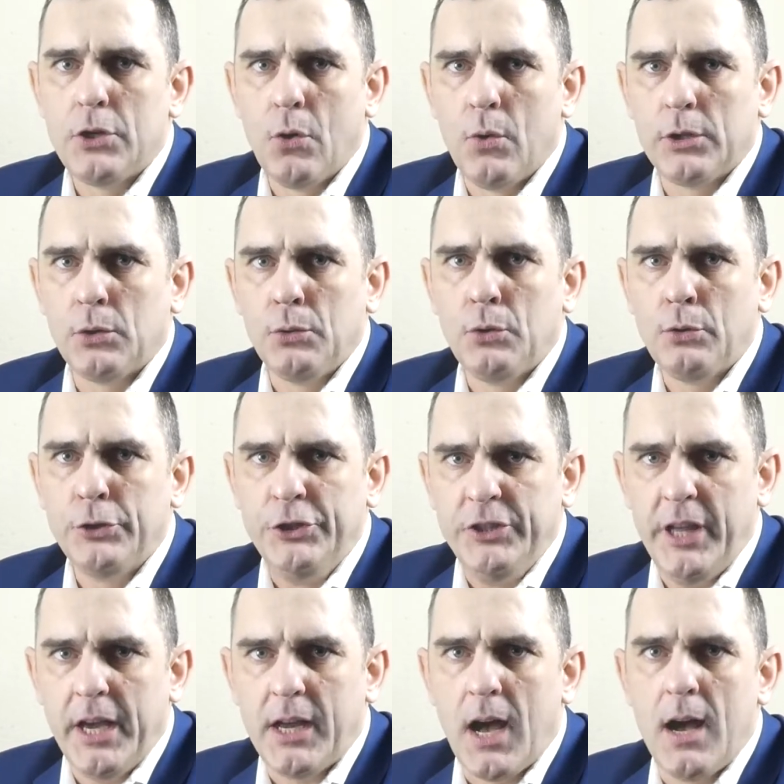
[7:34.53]
共和党独自
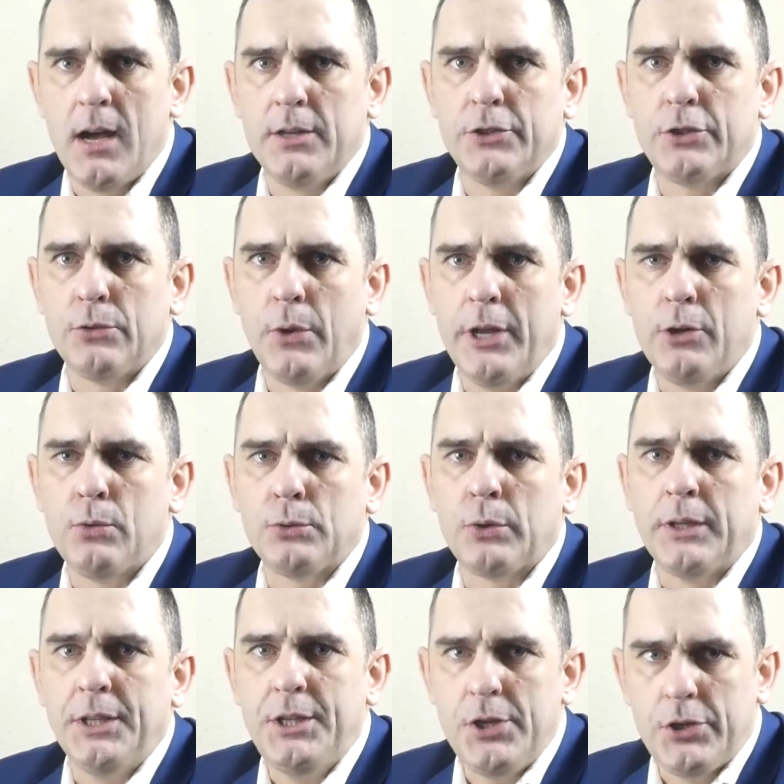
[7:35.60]
で過半数を得ること
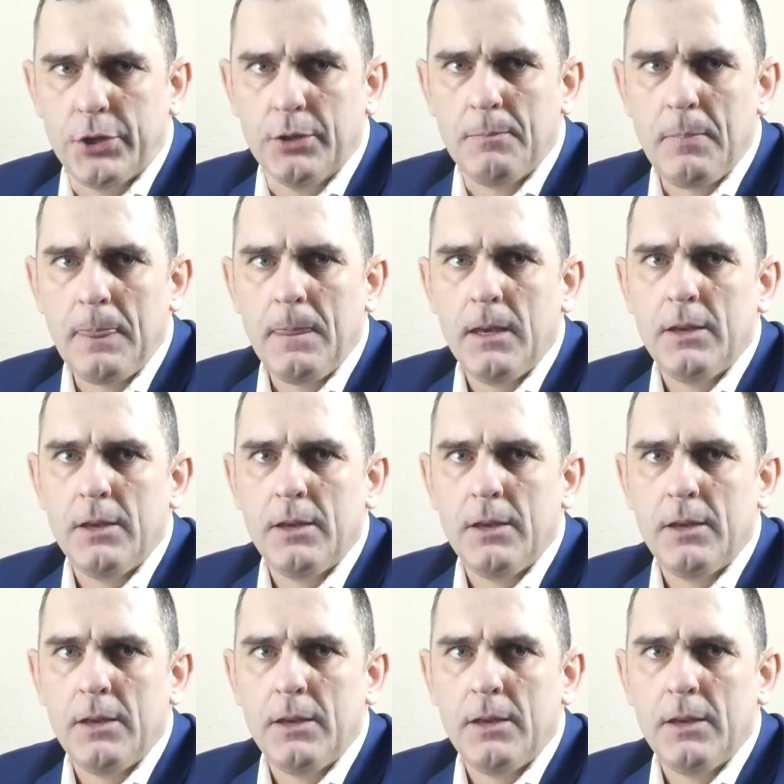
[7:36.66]
ができず、